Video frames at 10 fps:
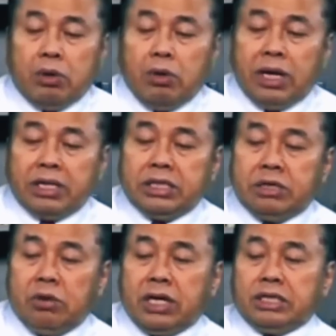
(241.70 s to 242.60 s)

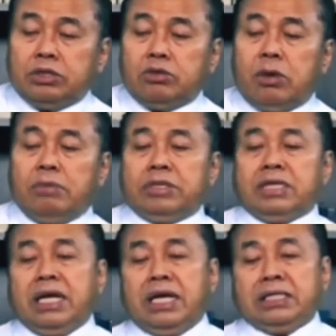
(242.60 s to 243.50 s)
koleksi-koleksi suami
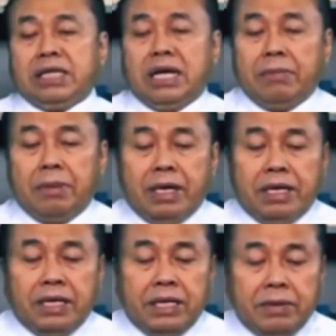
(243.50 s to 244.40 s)
saya selama
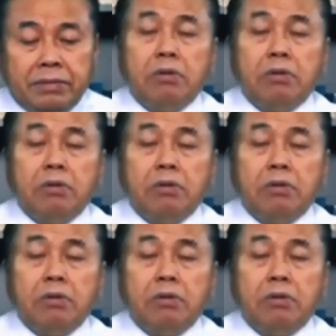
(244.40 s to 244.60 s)
ini.